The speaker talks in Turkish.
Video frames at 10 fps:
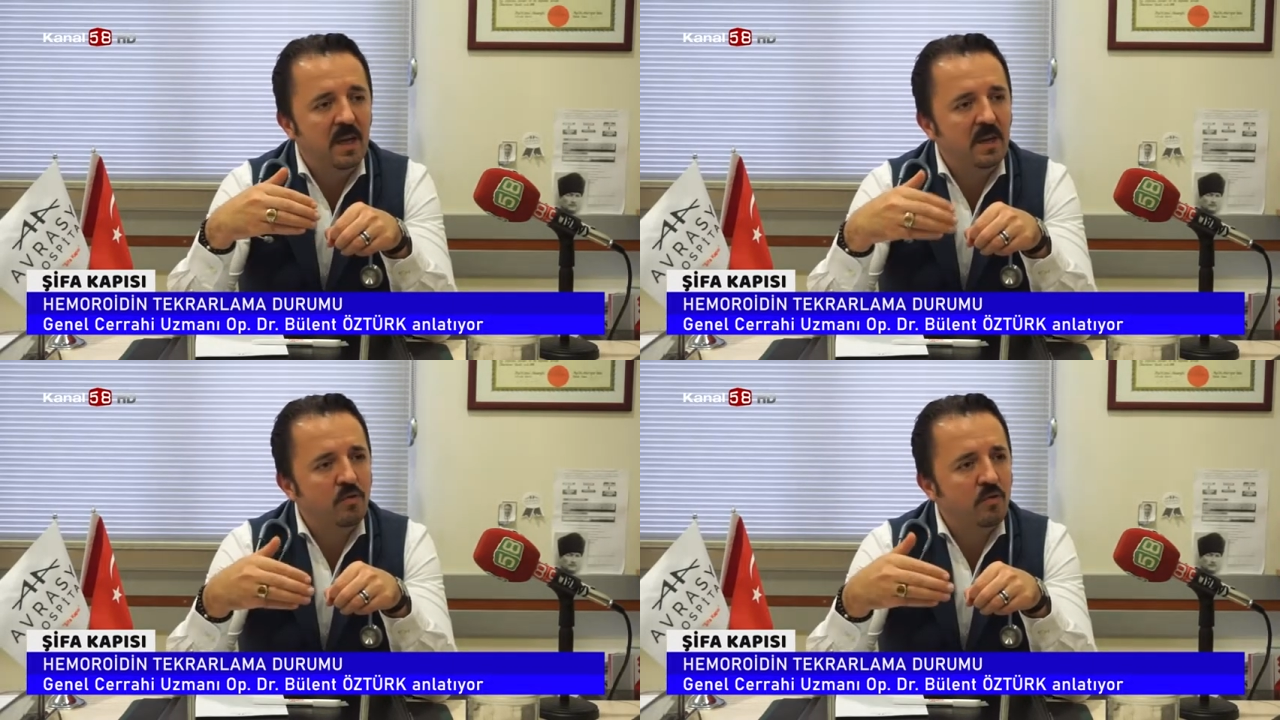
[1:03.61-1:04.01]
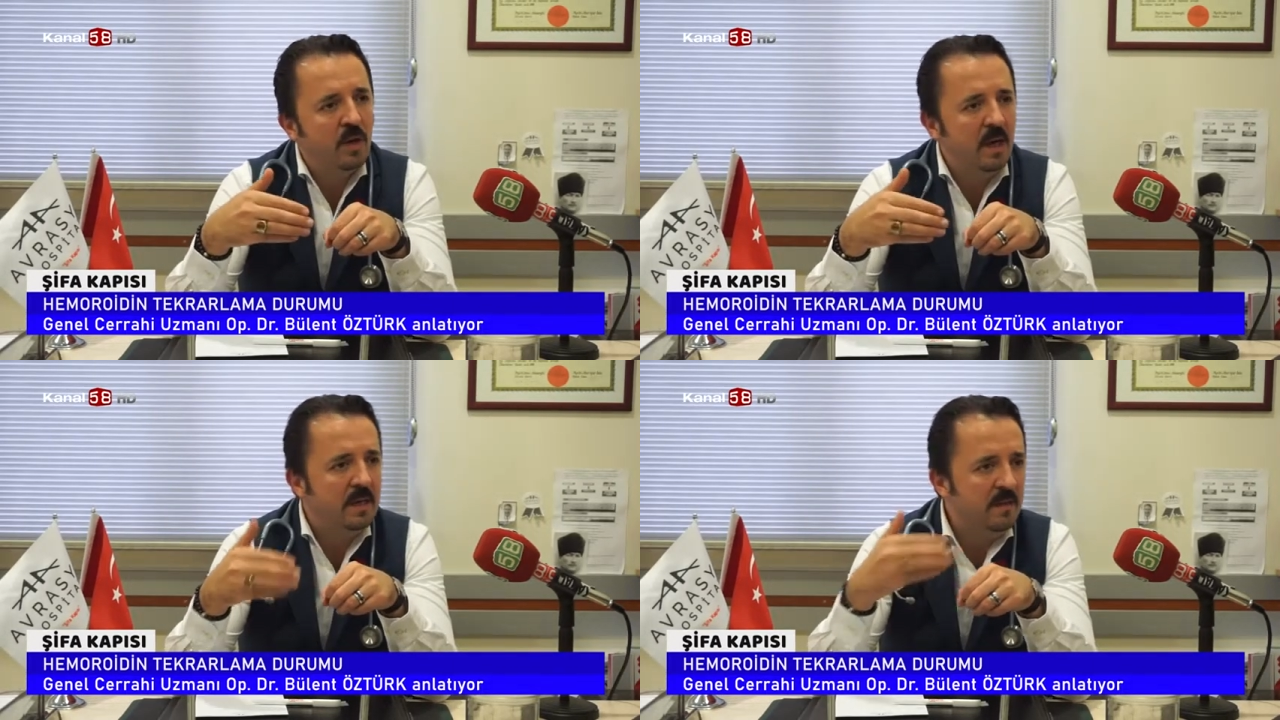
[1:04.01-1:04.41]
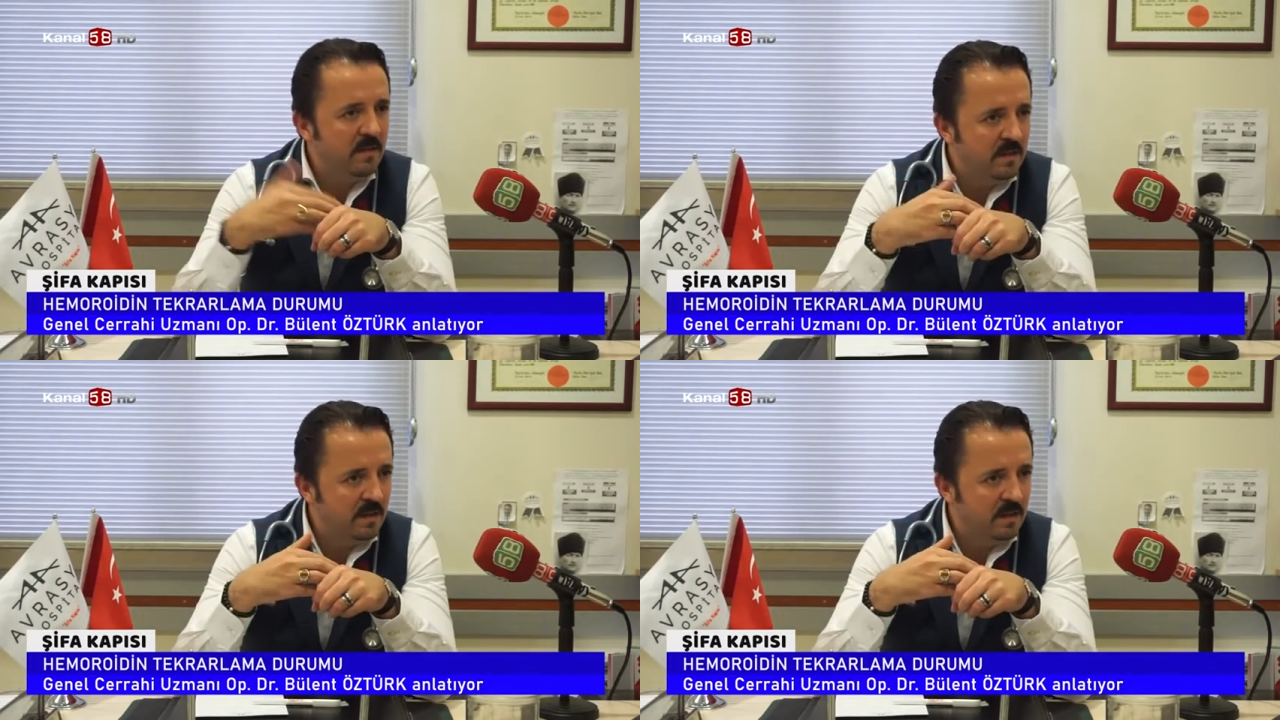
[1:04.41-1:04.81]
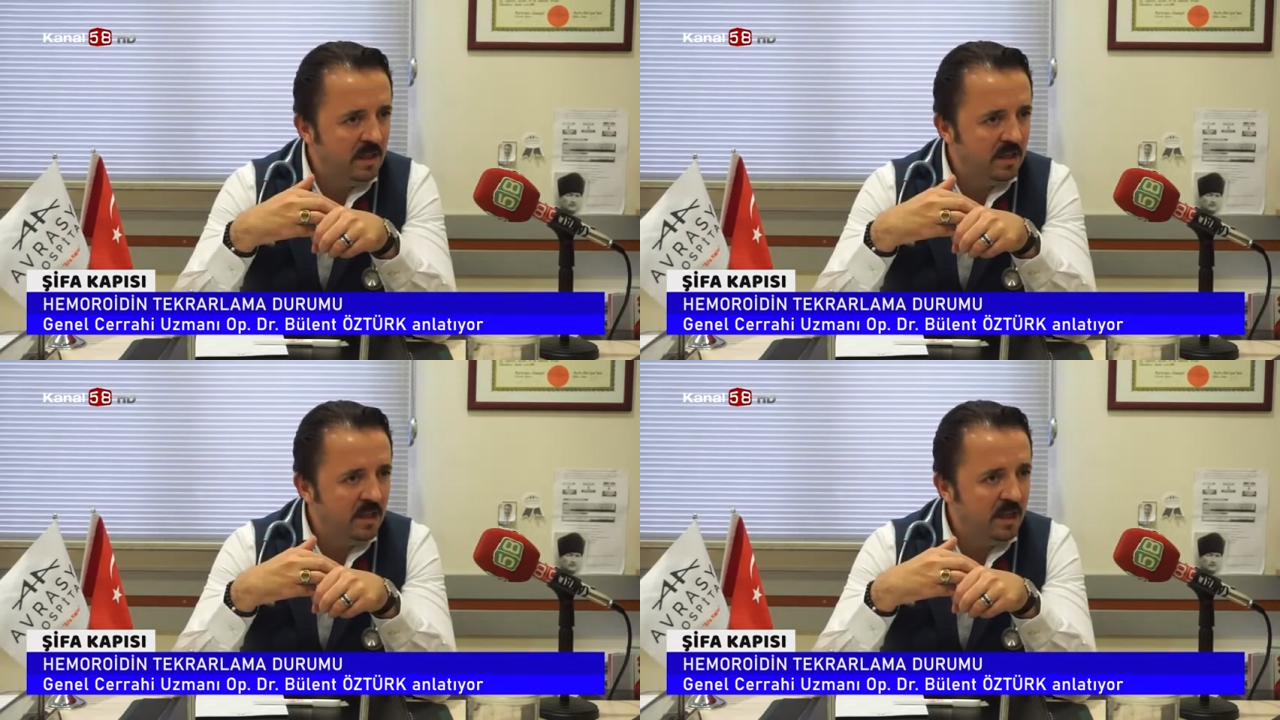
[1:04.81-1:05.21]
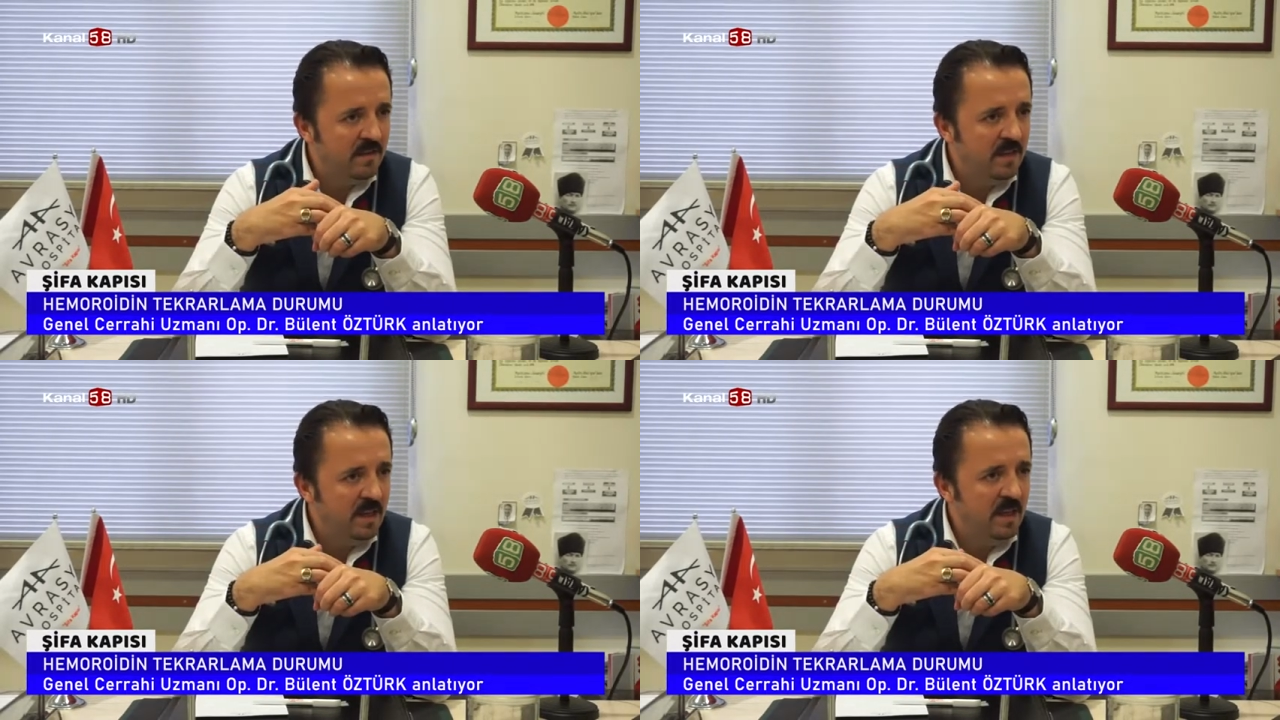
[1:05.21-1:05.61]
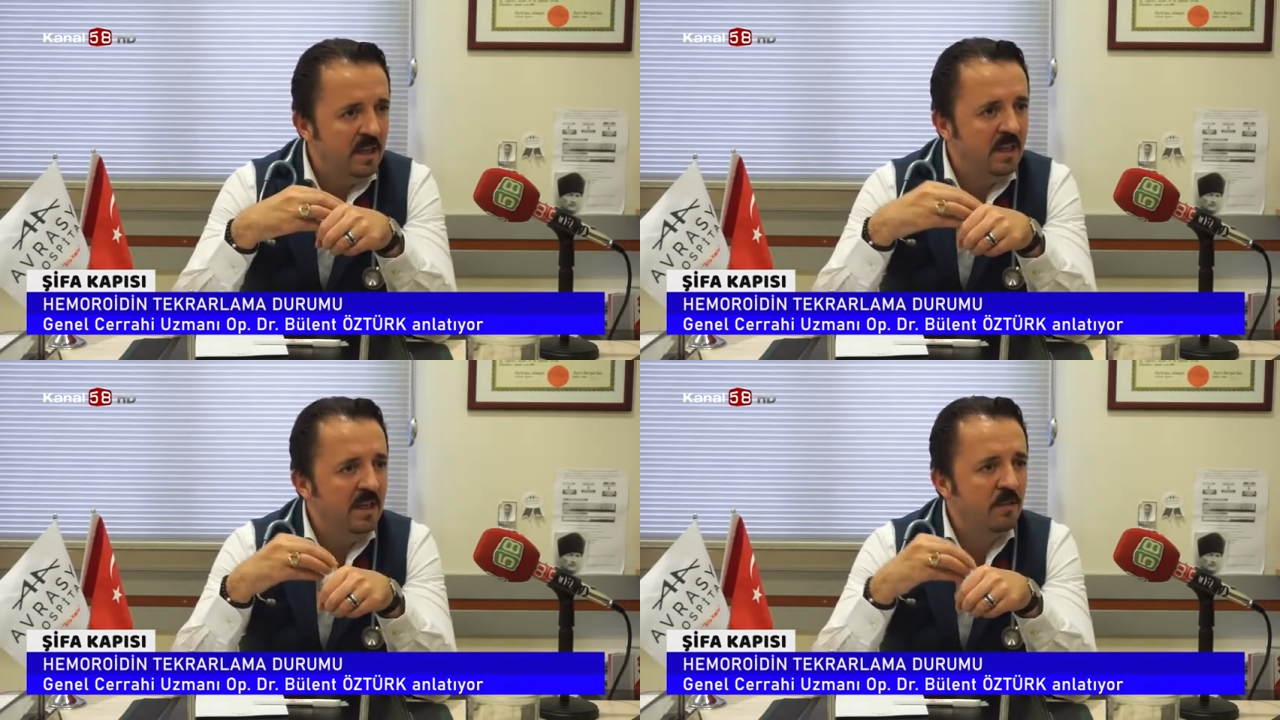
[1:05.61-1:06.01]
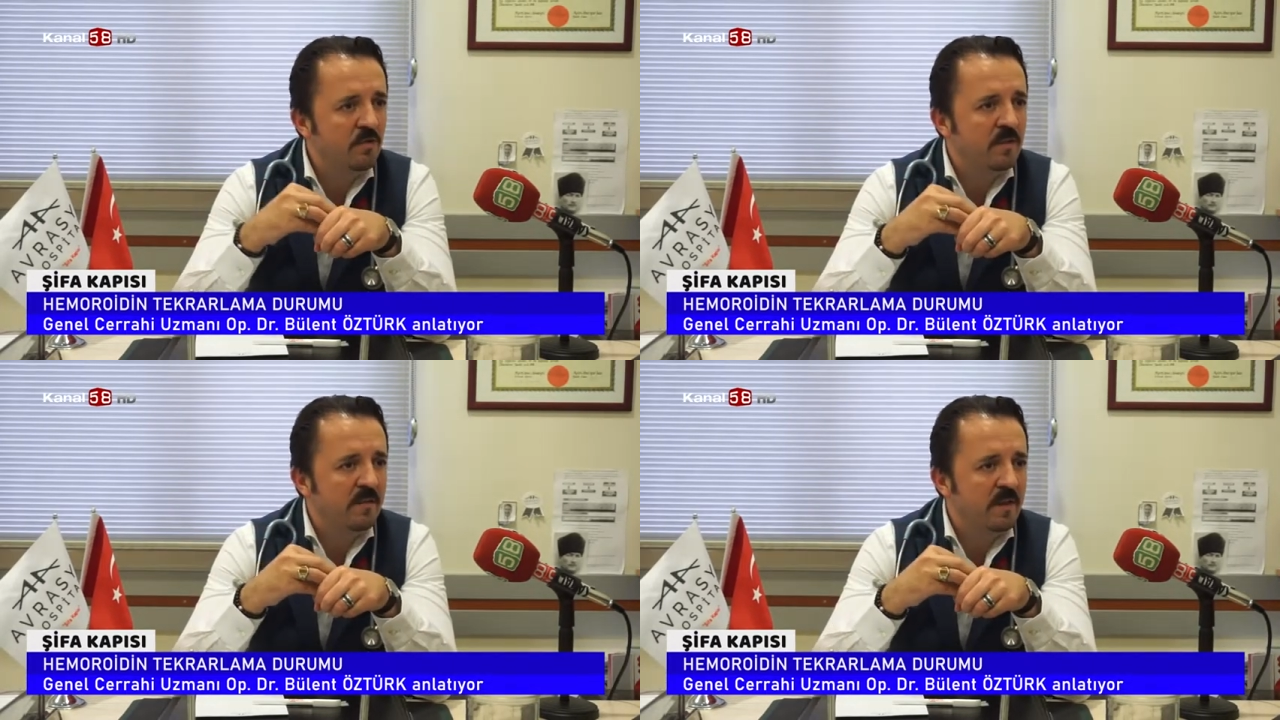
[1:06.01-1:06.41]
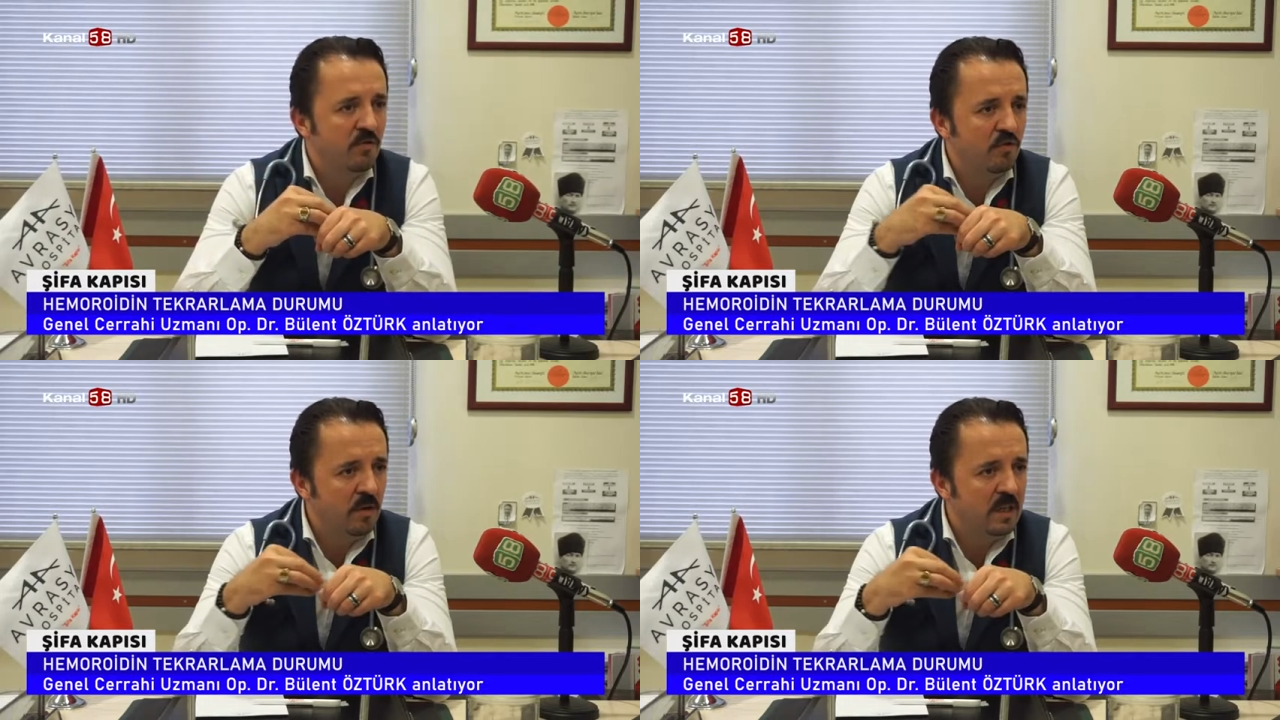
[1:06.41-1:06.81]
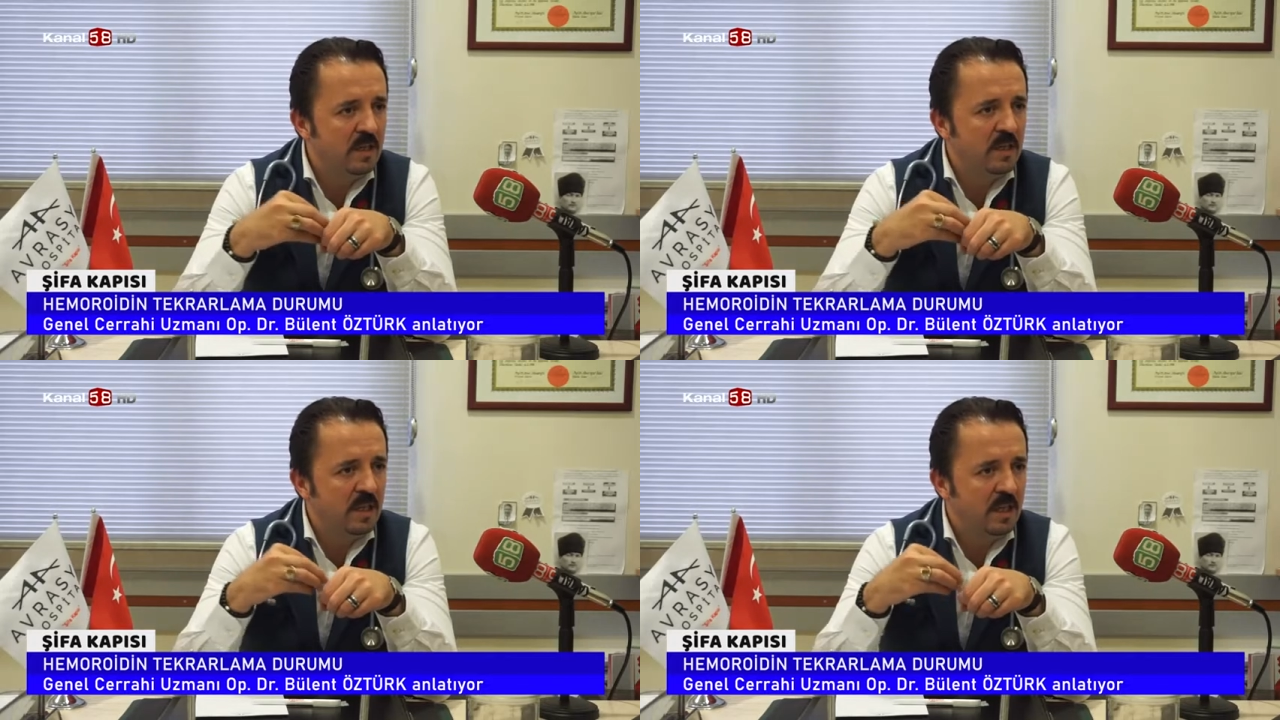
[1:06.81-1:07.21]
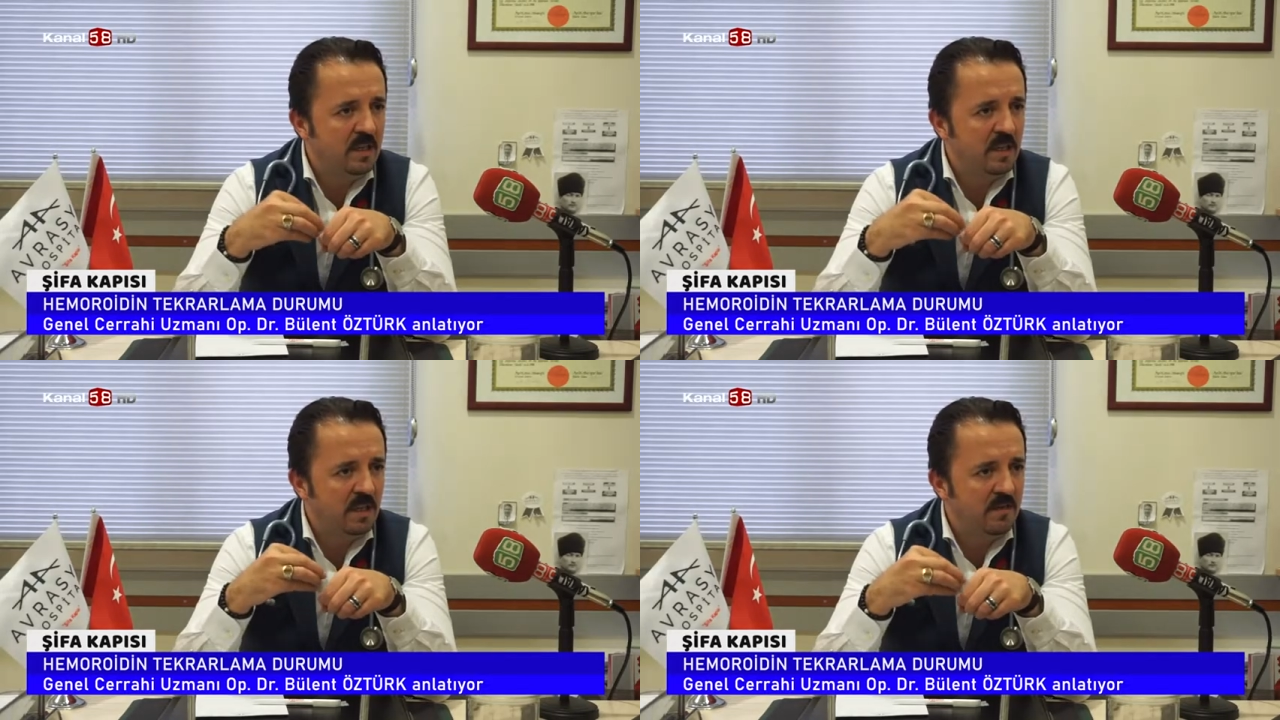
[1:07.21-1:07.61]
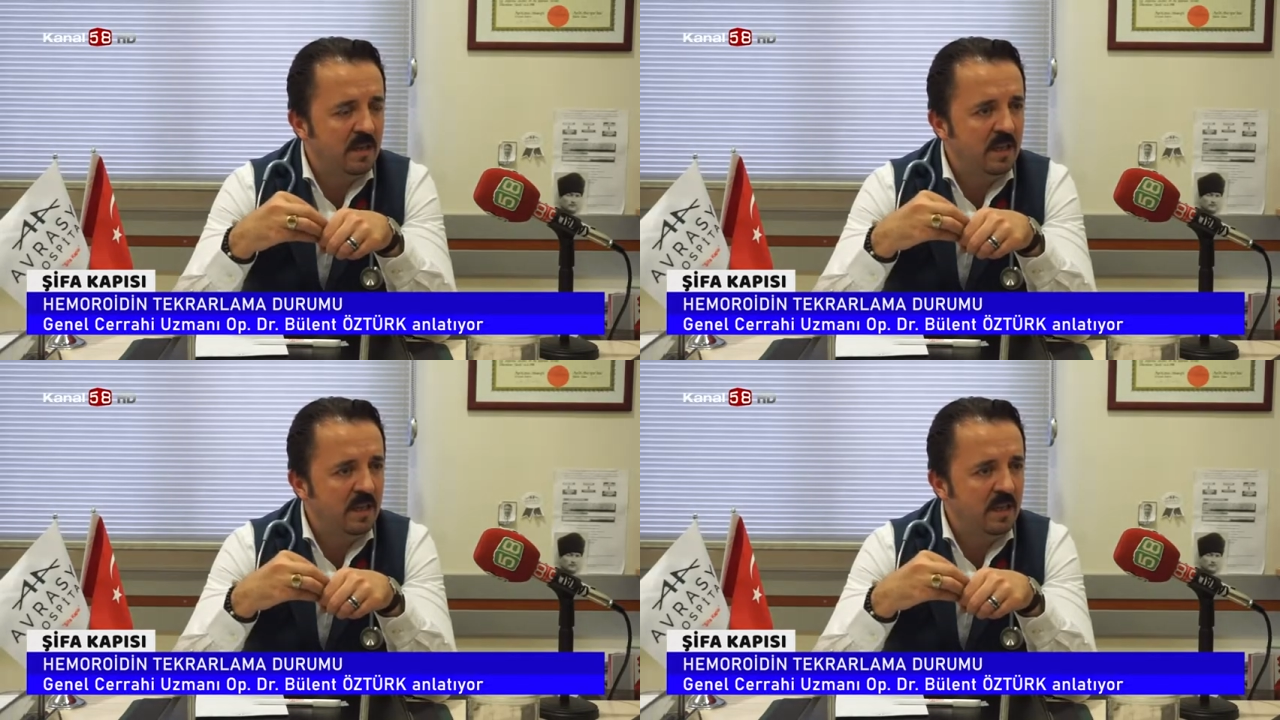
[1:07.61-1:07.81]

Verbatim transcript: E, çünkü aynısını yaşarsa yine bu sefer zorlanacak, edecek falan.